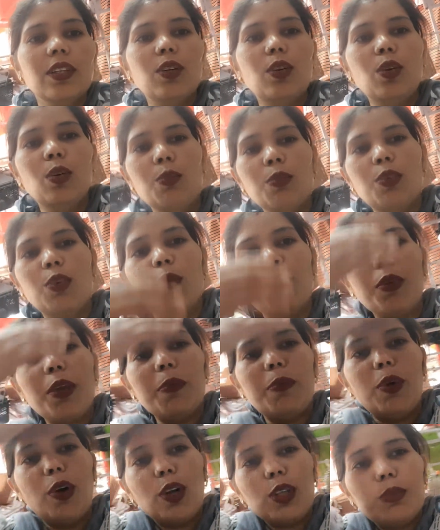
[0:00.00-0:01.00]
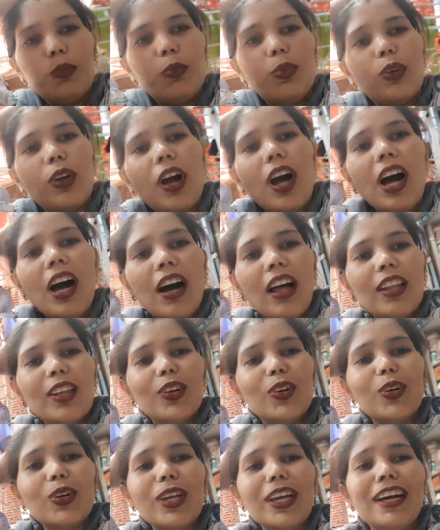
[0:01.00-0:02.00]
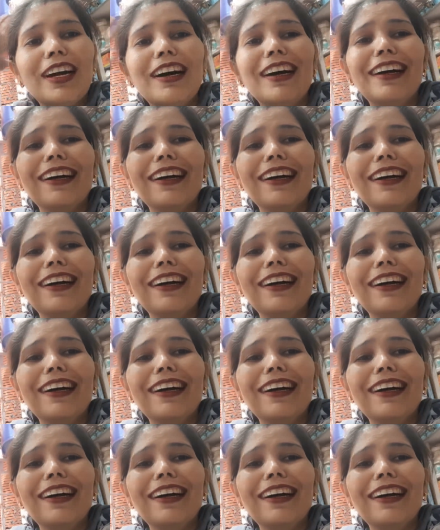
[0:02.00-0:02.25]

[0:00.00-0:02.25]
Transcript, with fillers: घूम घूम के बहुत बुरा हाल हो गया